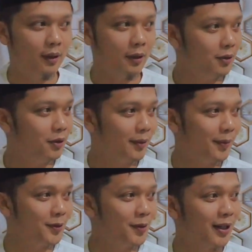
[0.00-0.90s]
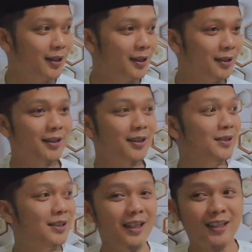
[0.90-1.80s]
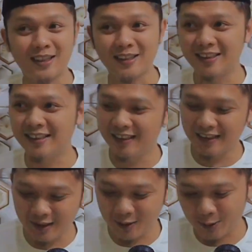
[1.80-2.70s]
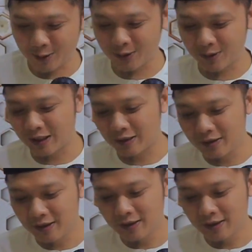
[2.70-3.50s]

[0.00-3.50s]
ayo kita perjuangkan adat kita ya silahkan kan hmm. kena aku tontonan